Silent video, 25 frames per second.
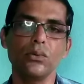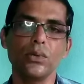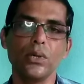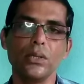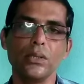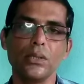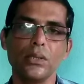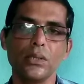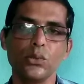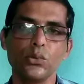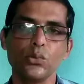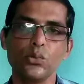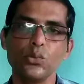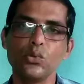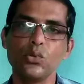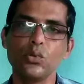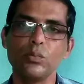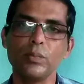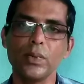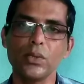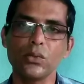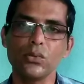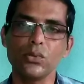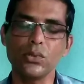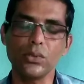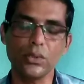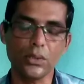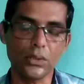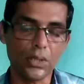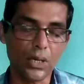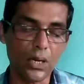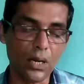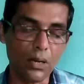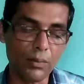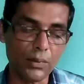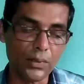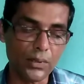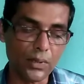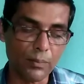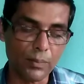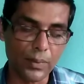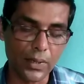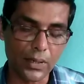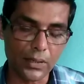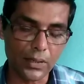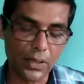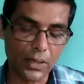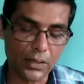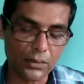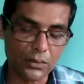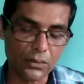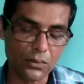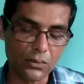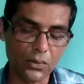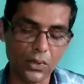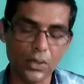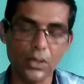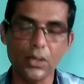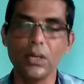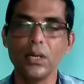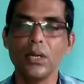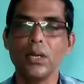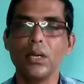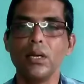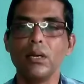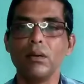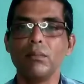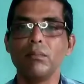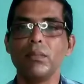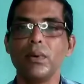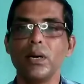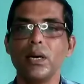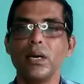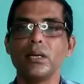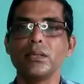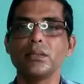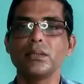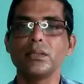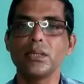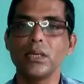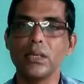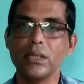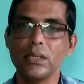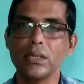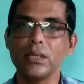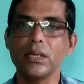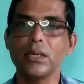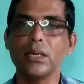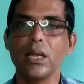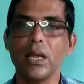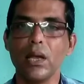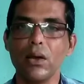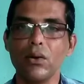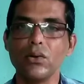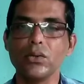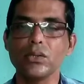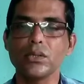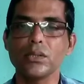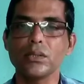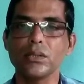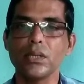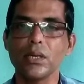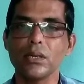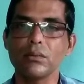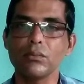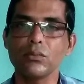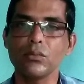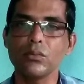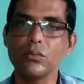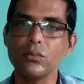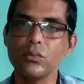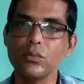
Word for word: কোনখান থেকে সূত্রপাত হয়েছে তাহলে আমাদের পাঠ্যাংশটাই বা যেখান থেকে নেওয়া হয়েছে তার